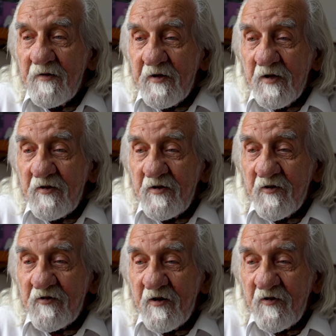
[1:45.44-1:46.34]
tych
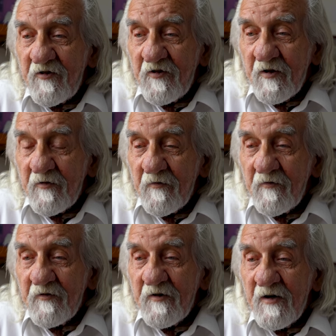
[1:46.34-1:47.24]

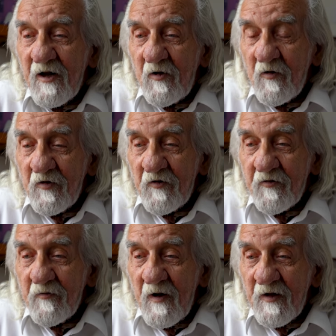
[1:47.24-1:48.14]
nieszczęśników, że na
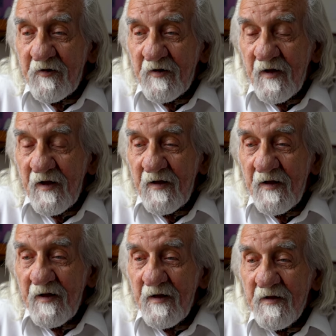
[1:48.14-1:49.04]
końcu matka
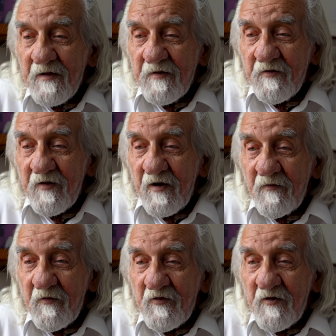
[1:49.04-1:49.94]

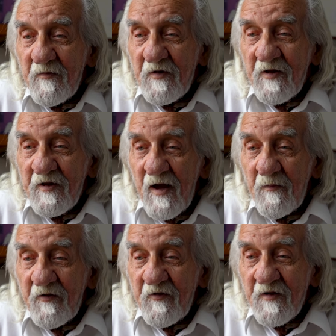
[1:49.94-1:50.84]
Sylwusiem i ja
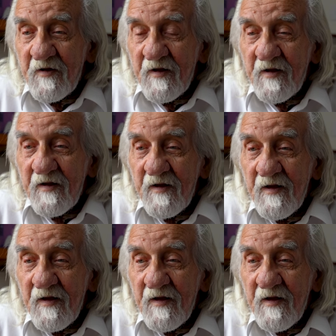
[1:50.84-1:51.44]
przy niej.